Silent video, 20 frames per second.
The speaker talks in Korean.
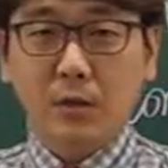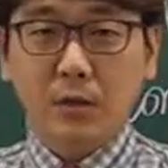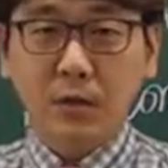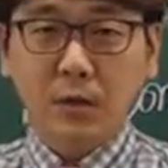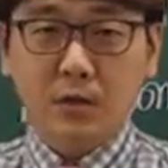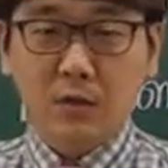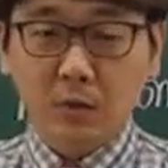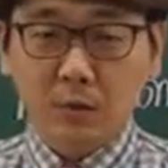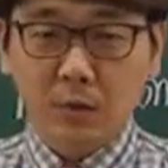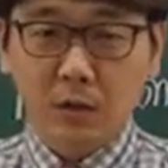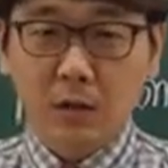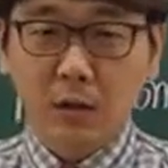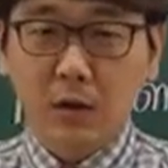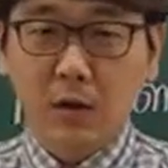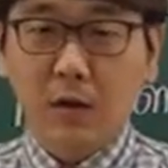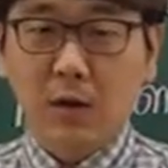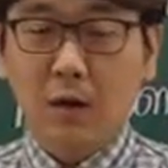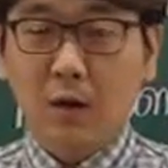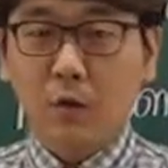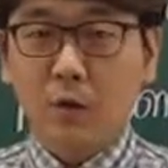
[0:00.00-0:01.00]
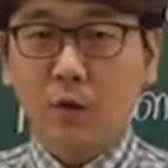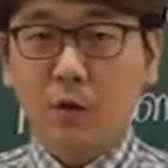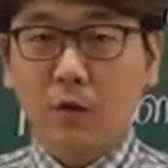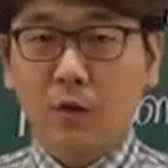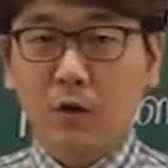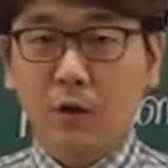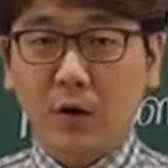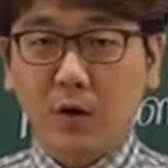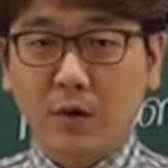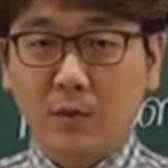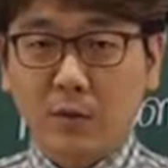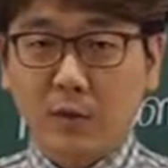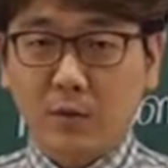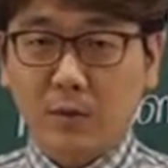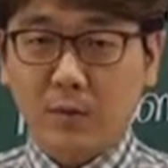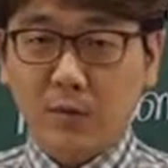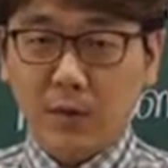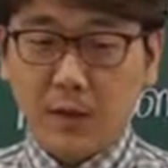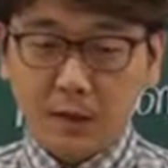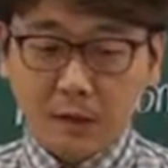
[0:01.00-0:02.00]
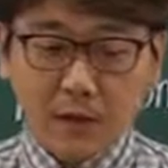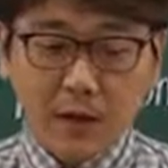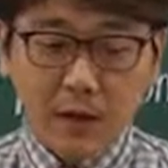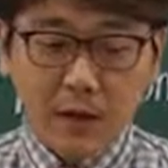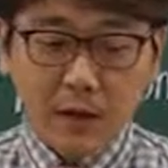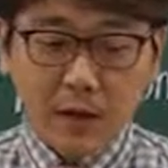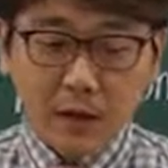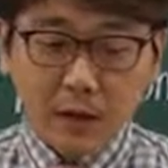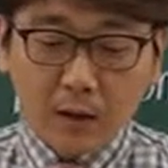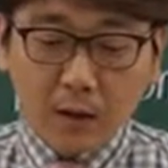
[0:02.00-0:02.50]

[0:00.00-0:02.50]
있다는 점을 어, 꼭 기억하시면 되겠습니다. 자,